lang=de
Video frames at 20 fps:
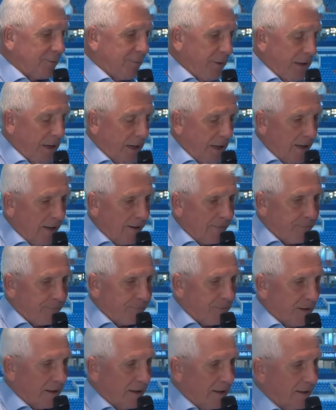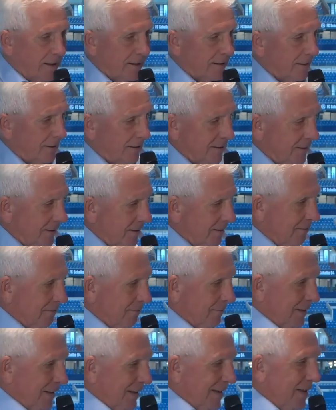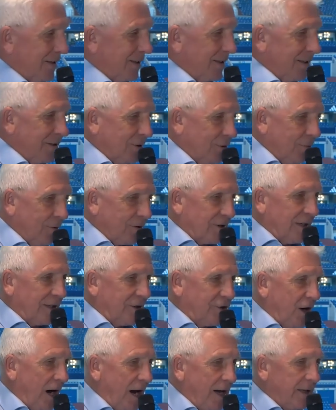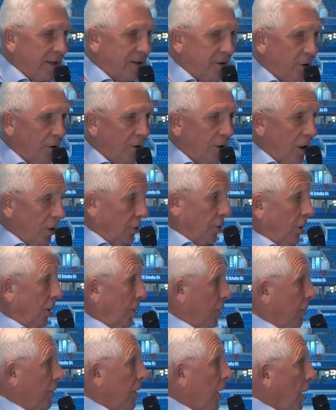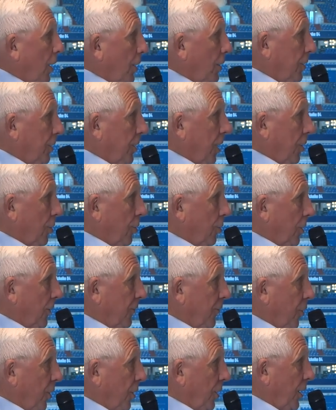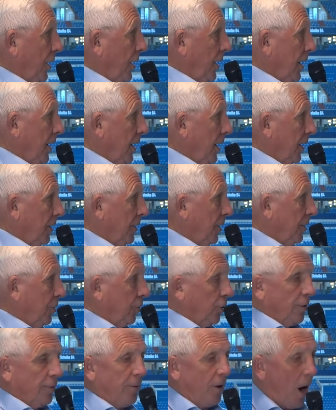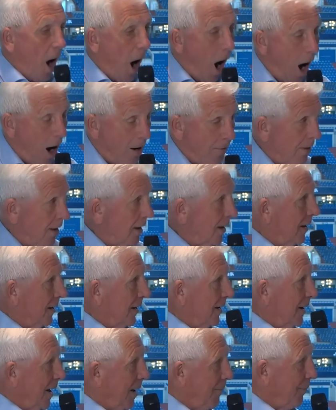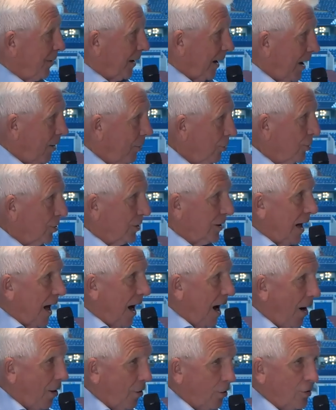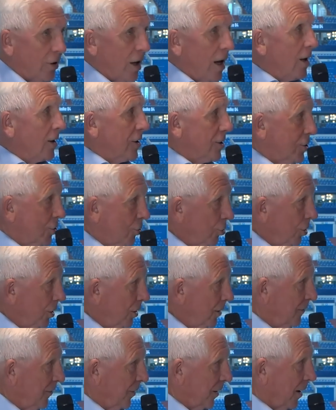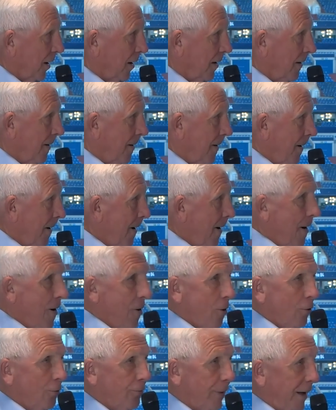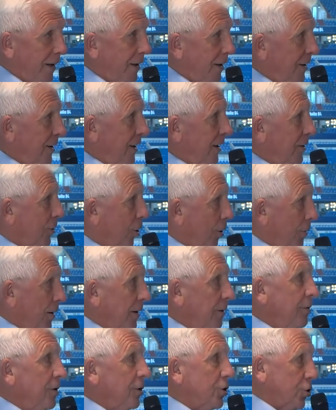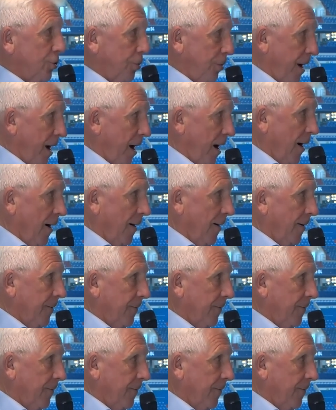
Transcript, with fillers: Spieler, äh, die das sowas entscheiden können. Natürlich kann der Rote vorne äh, die Tore machen, aber er braucht auch Zulieferer. Und wenn die nicht kommen, wird es schwer.